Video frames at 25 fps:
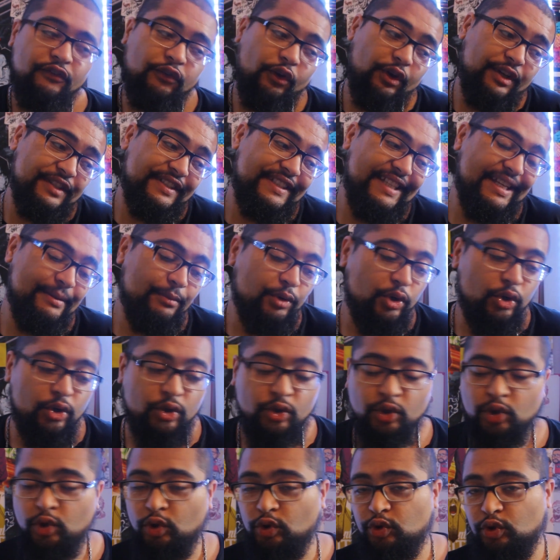
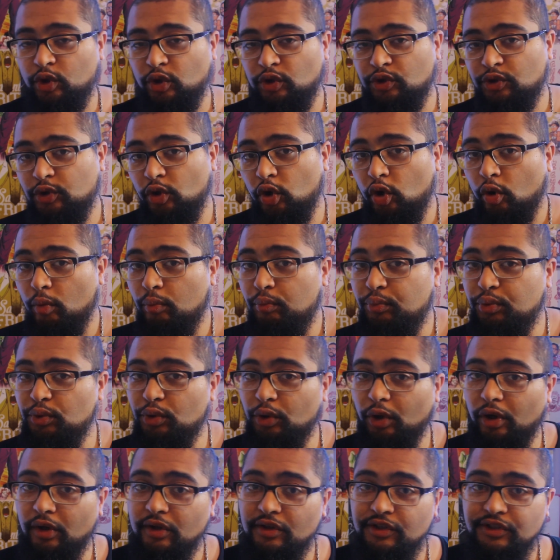forcément quand t'entends
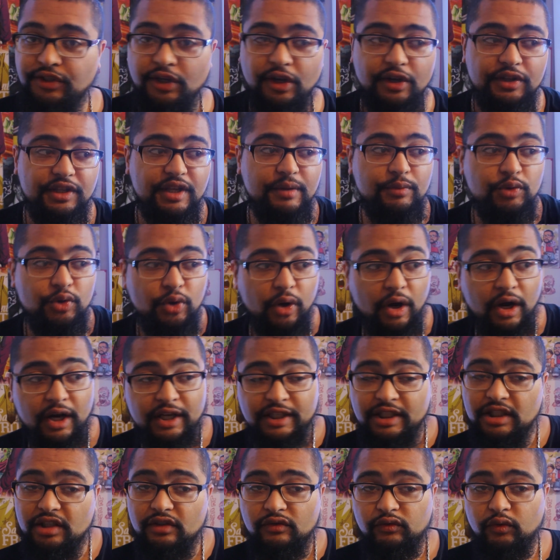Buronson et
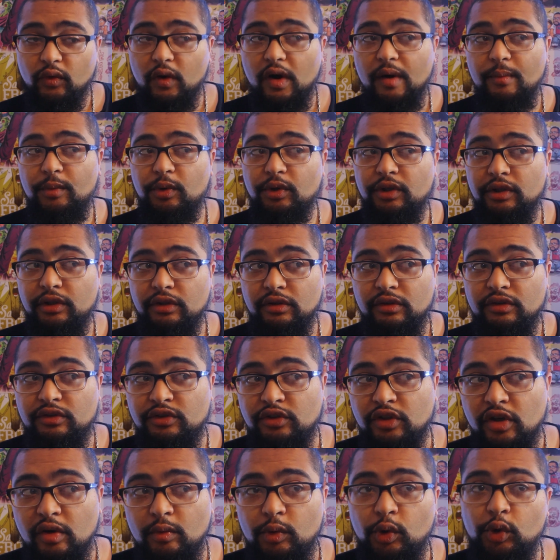Mura qui font un manga
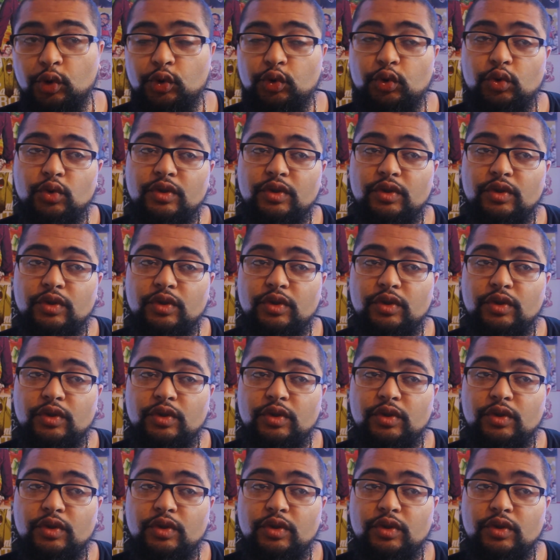ensemble,